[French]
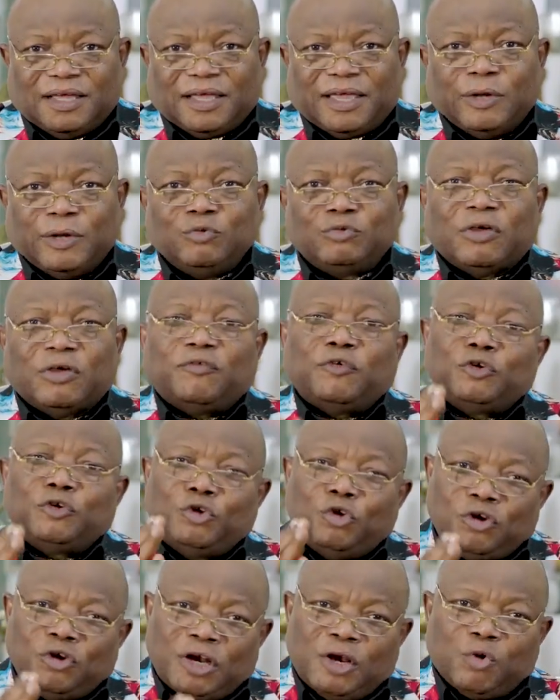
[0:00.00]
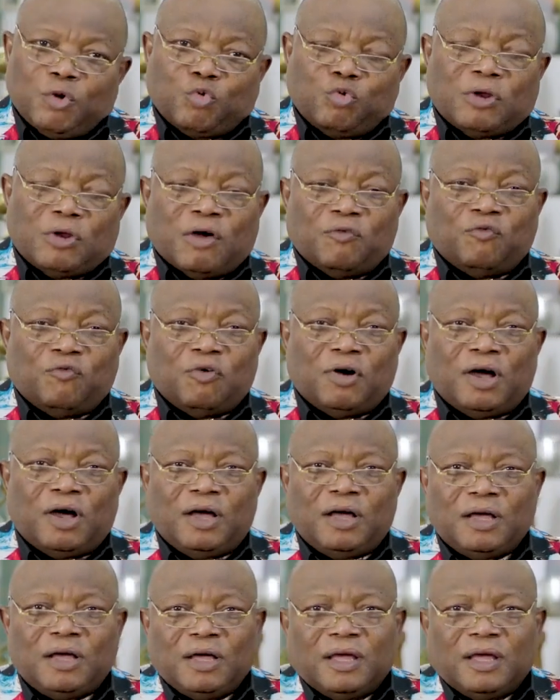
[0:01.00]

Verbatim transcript: que nous avons donné le coup d'avoir.